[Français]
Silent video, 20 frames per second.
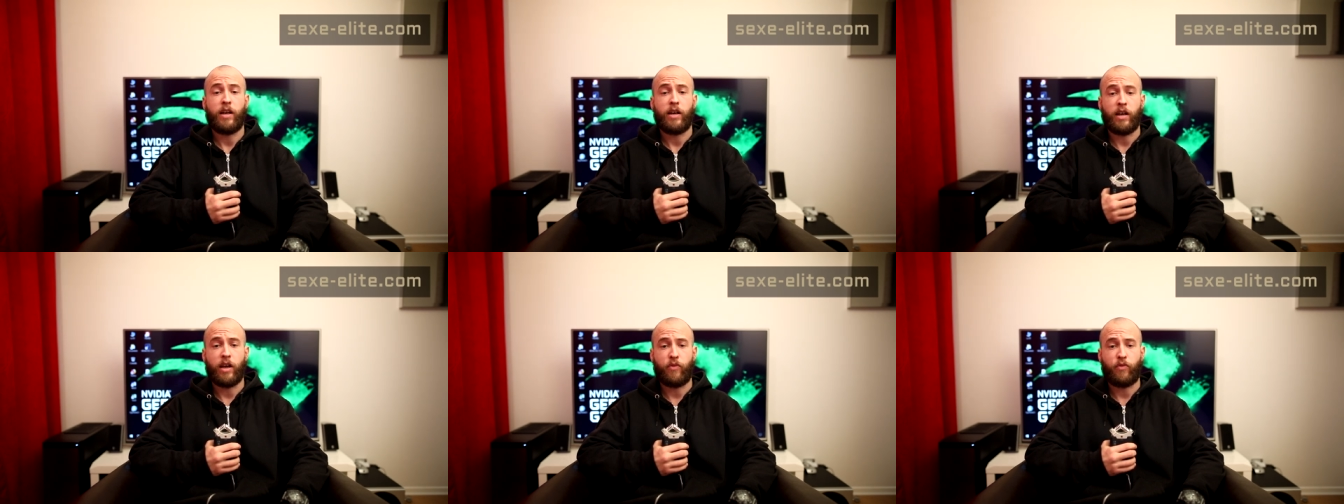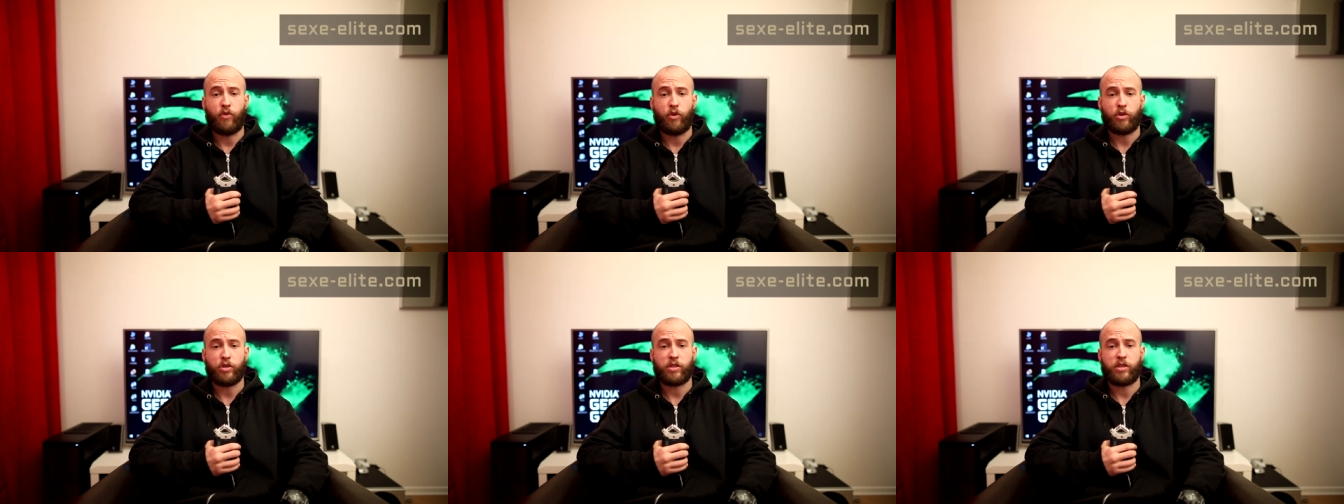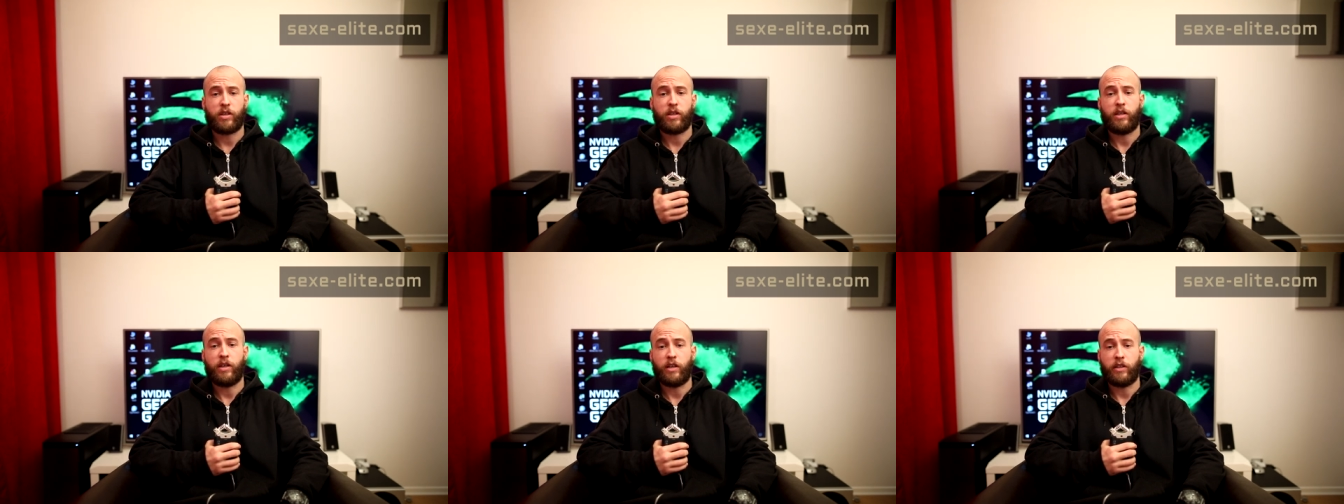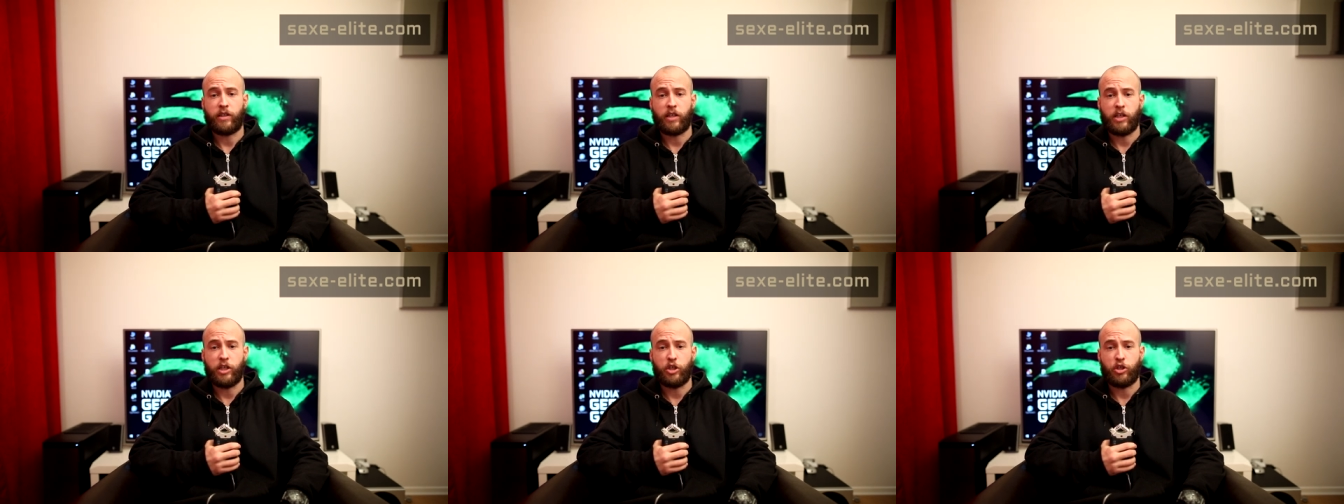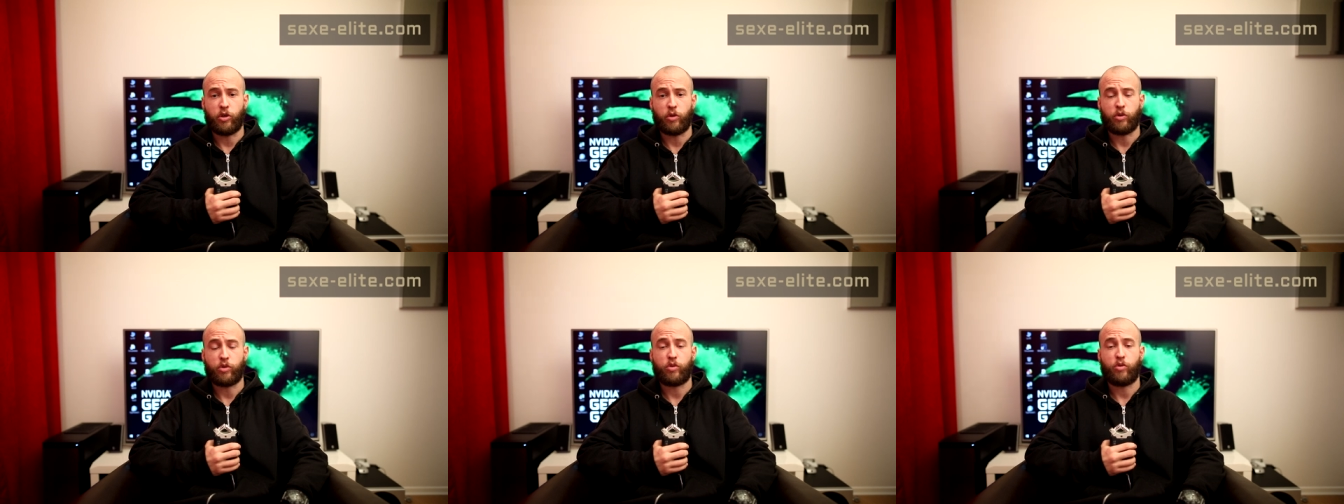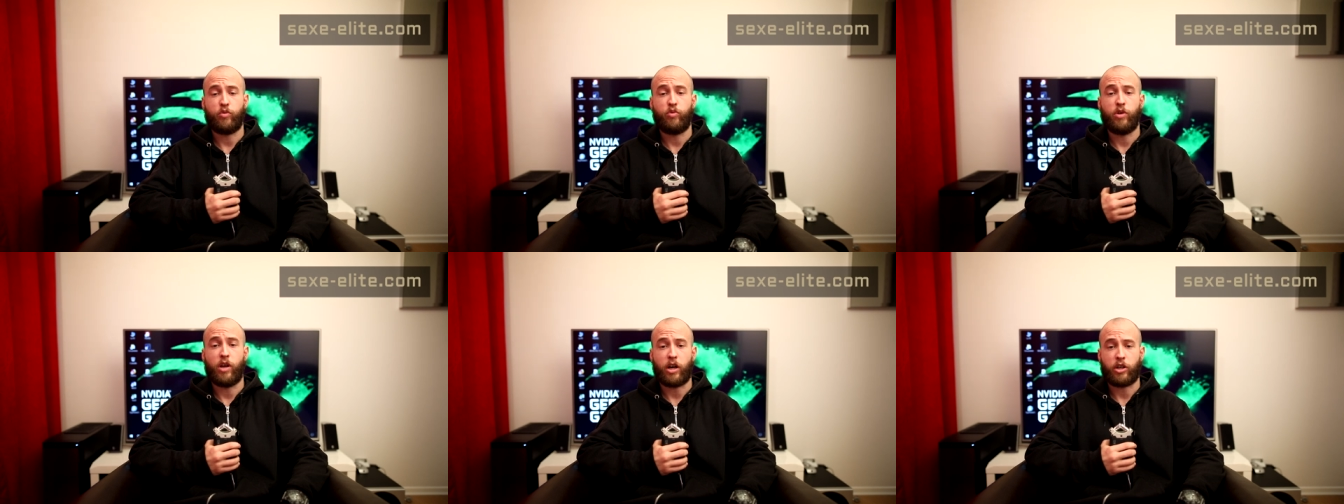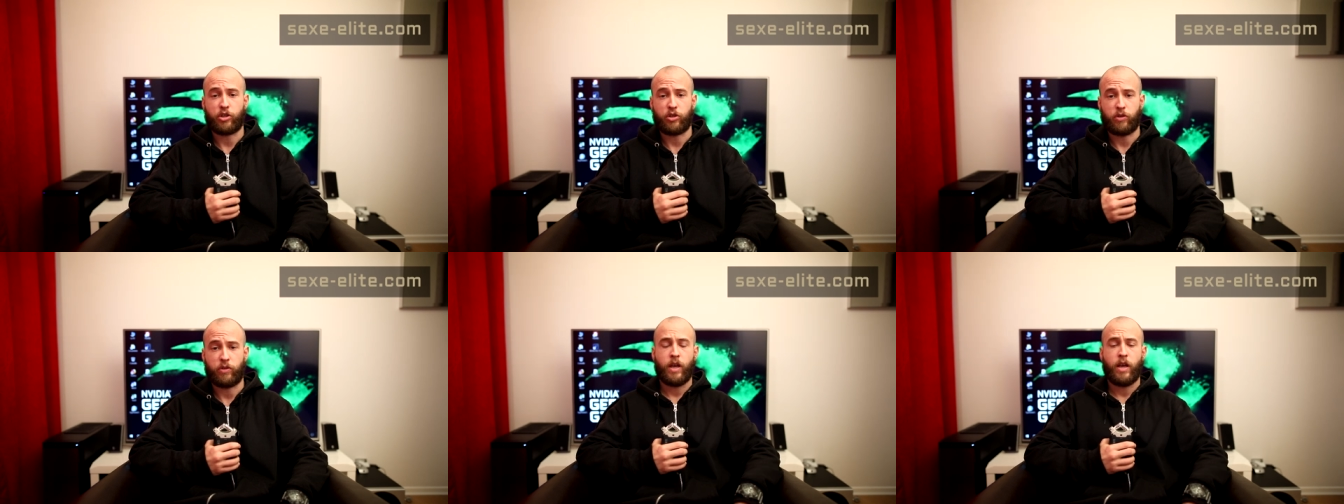la force, l'intelligence ou
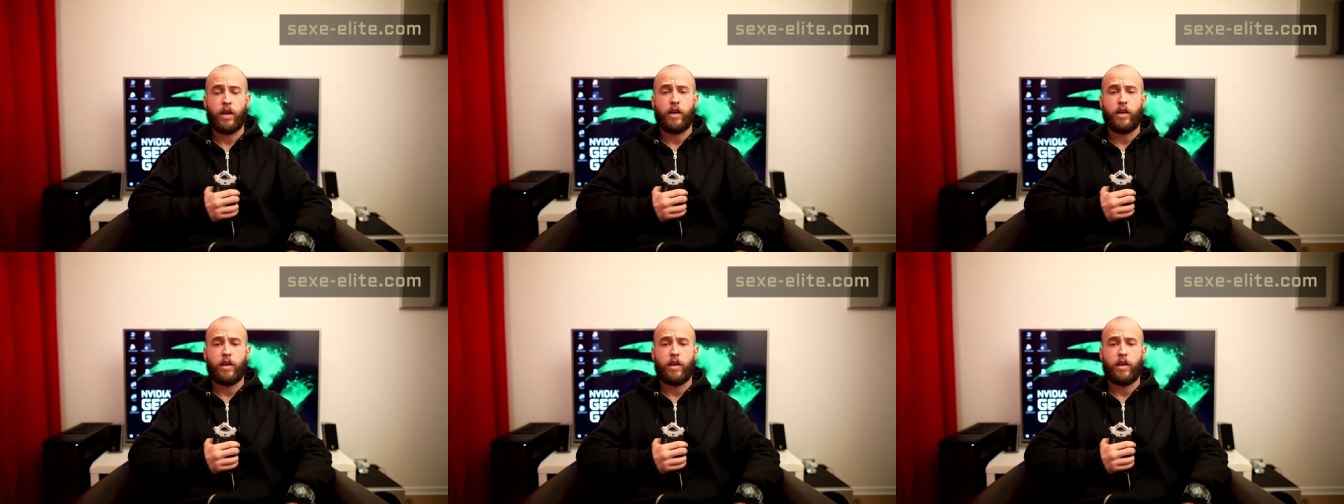l'argent.